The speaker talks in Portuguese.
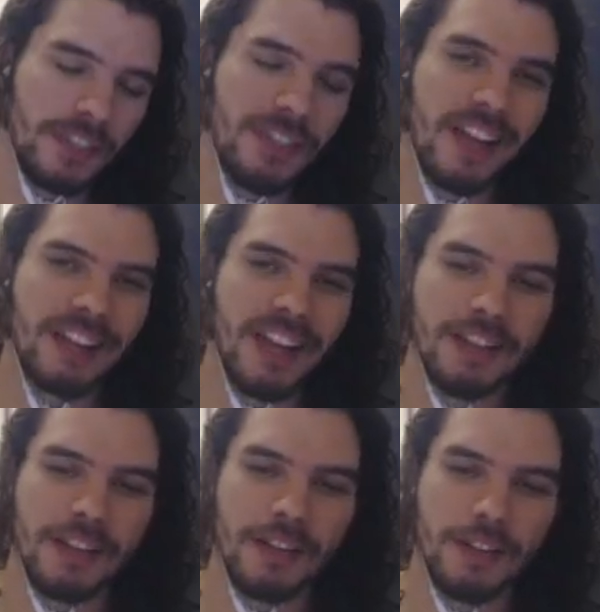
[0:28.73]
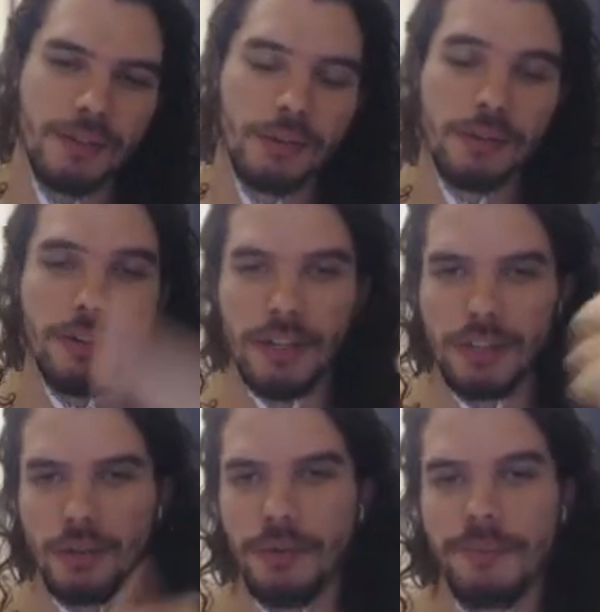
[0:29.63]
já tá entrando aqui de novo, ó,
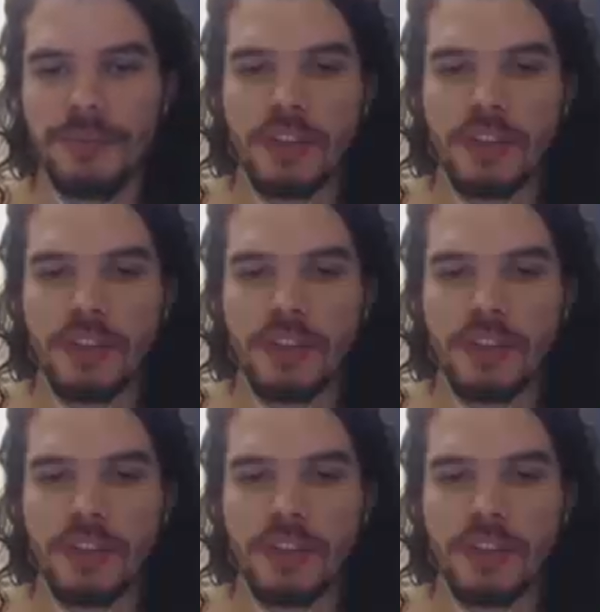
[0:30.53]
entrou.